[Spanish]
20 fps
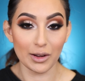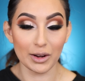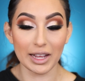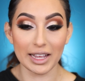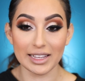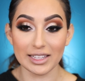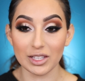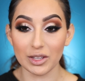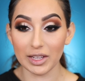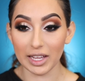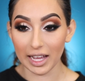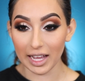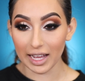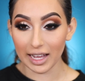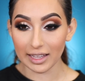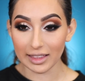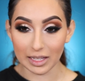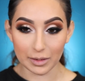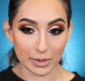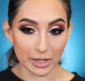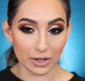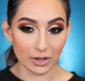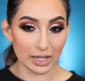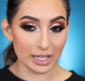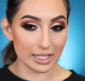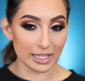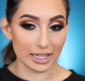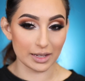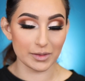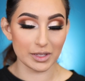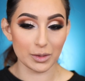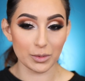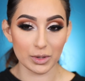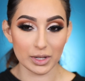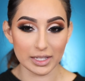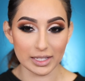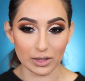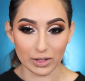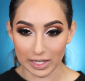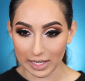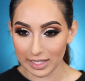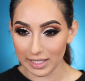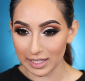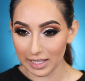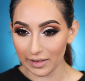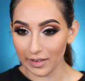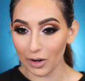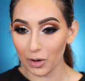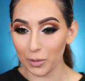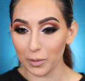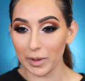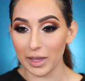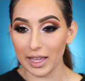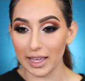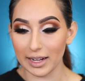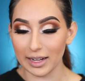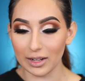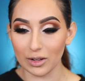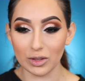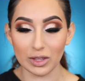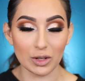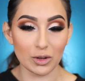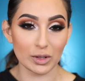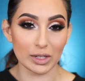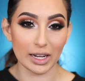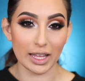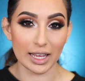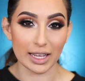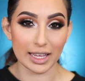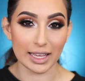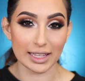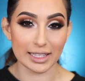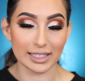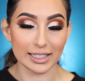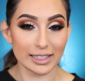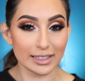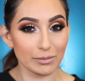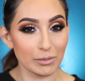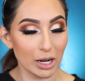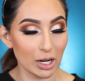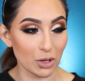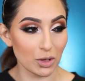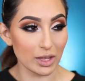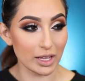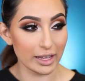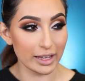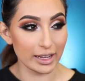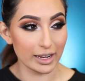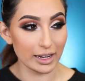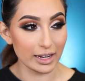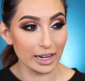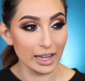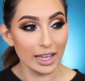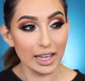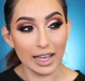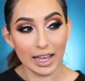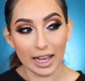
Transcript: Ok, so ya terminé con las cejas mis amores. O sea, sí trabajo bien, no tengo nada que decir malo de él.